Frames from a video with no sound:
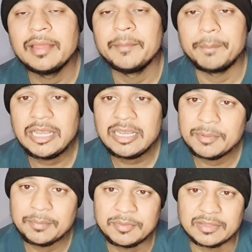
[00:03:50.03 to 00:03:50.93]
पहले पे
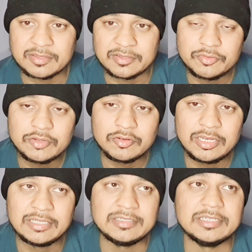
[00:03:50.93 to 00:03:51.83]
आप यशस्वी को ले
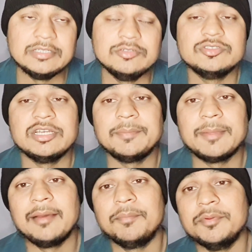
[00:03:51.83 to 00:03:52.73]
लीजिए दूसरे पे
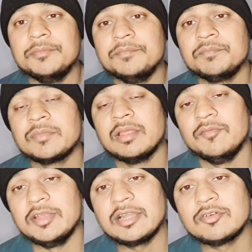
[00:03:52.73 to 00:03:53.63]
आप
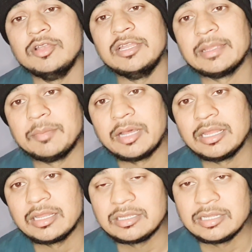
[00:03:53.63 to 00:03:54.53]
विराट कोहली के बाद
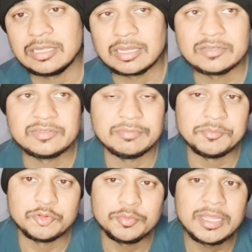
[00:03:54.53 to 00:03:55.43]
आते हैं अगर शिवम
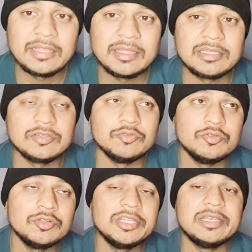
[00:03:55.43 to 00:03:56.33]
दुबे आ जाते हैं तो
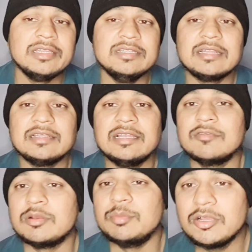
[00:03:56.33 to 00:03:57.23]
उनको देख लीजिए तिलक
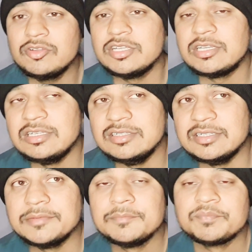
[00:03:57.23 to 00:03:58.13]
वर्मा को देख
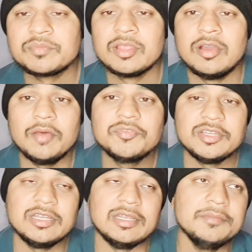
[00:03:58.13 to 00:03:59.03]
लीजिए
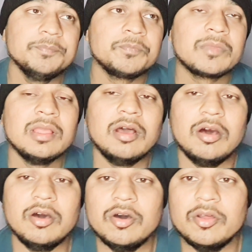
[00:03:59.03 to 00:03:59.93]
ऑप्शनल है और